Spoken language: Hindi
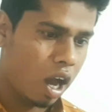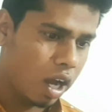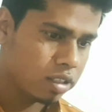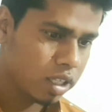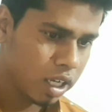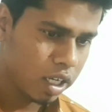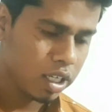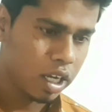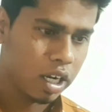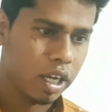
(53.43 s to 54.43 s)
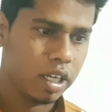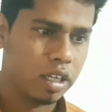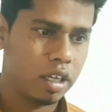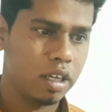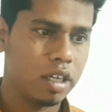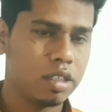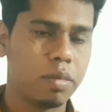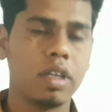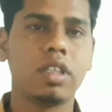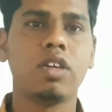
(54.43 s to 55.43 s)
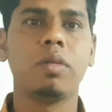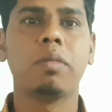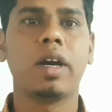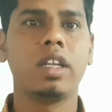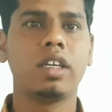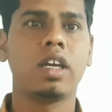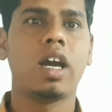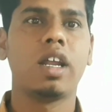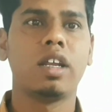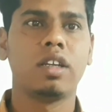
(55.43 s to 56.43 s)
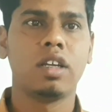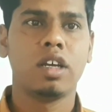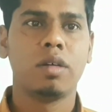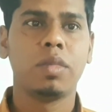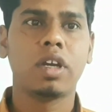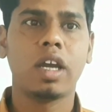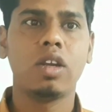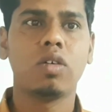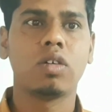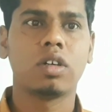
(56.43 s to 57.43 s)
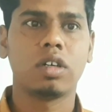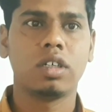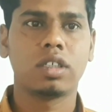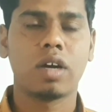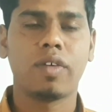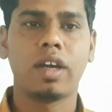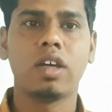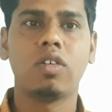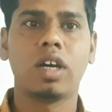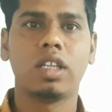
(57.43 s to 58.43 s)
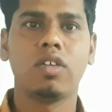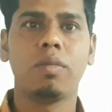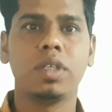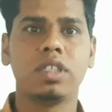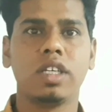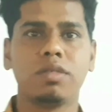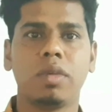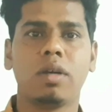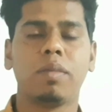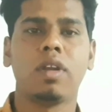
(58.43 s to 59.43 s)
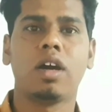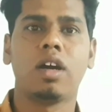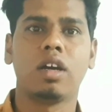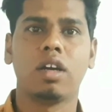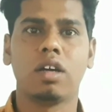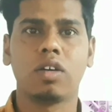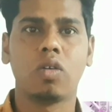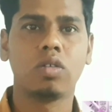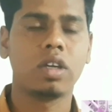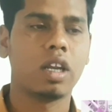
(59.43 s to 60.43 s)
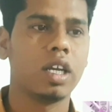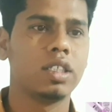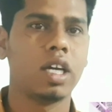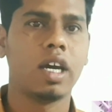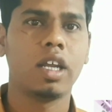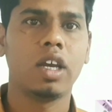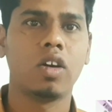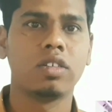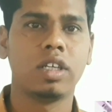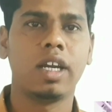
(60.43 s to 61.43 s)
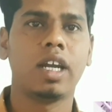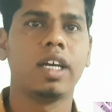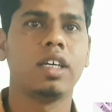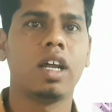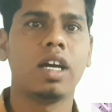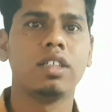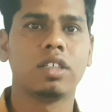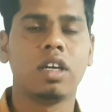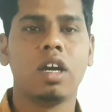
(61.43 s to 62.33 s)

आज देखा जा रहा है कि इस बढ़ती हुई बीमारी के कारण भी कई लोग इसका फ़ायदा उठाते हुए बिजनेस में अपना ग्रोथ करना चाह रहे हैं और सैनिटाइज़र आज